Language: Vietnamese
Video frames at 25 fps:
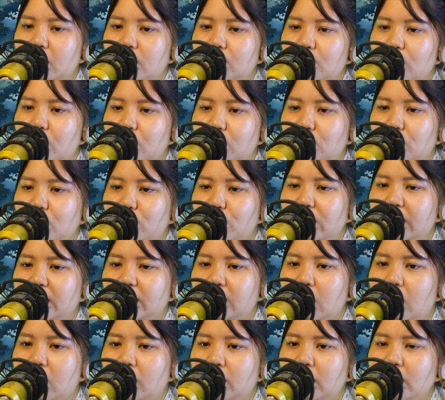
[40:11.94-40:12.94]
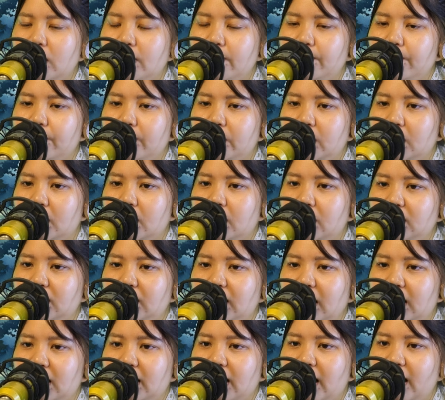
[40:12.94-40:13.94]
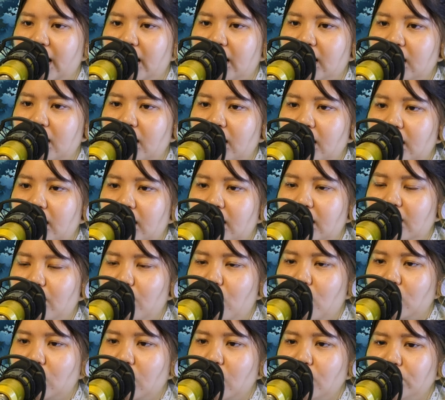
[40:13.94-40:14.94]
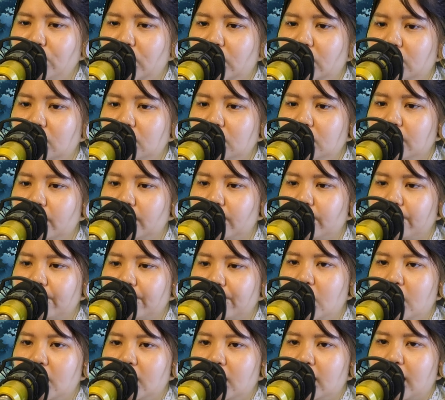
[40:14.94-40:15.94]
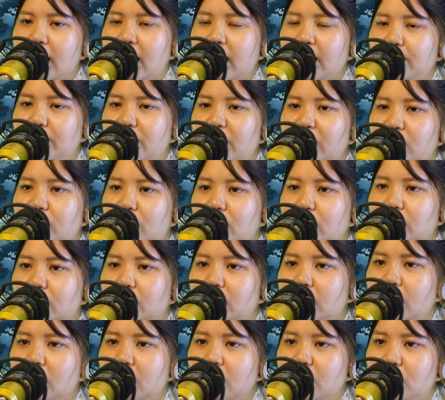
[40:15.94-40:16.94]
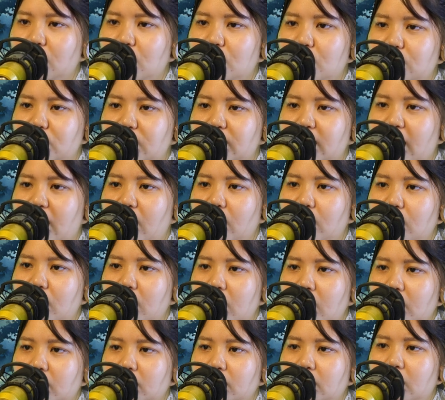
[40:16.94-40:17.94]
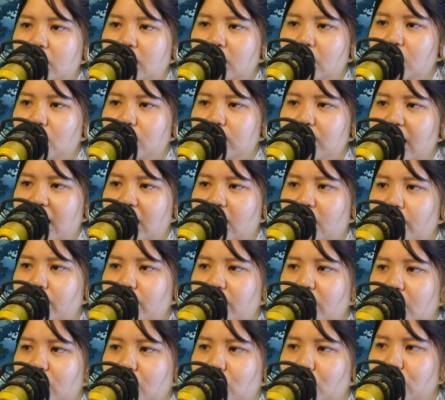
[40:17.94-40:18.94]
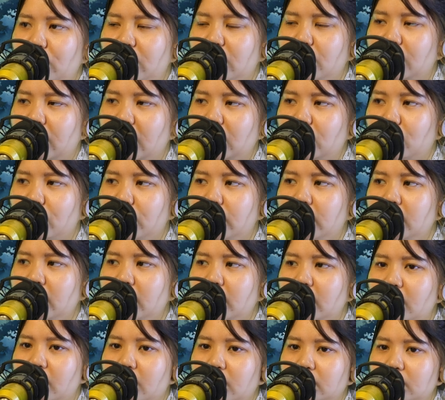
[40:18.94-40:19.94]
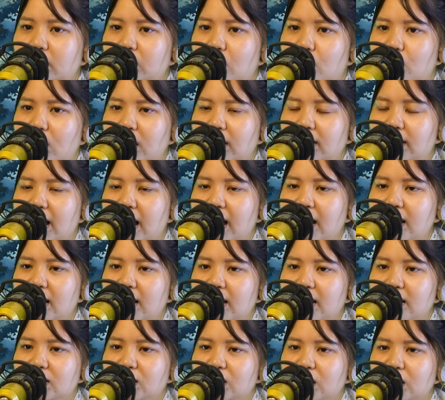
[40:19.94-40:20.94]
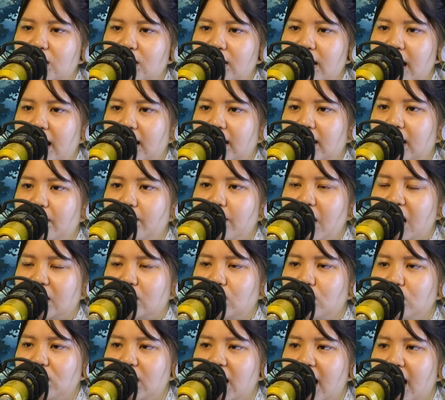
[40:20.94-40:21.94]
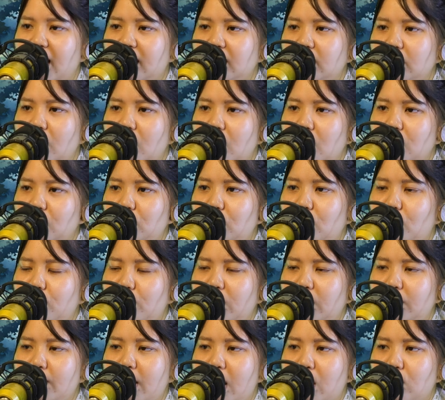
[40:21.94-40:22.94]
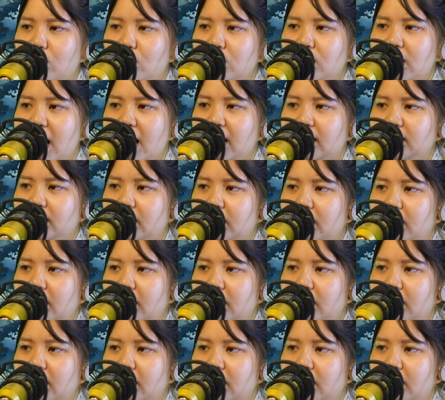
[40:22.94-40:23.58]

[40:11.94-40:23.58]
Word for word: Mộ Dung Nguyệt nói, chẳng lẽ là một ngốc nữ? Ai biết được, dù sao để đến lúc nàng hấp dẫn đủ nhiều khách quý, Châu Quang Các sẽ đưa nàng lên bàn đấu giá, dùng mỹ mạo của nàng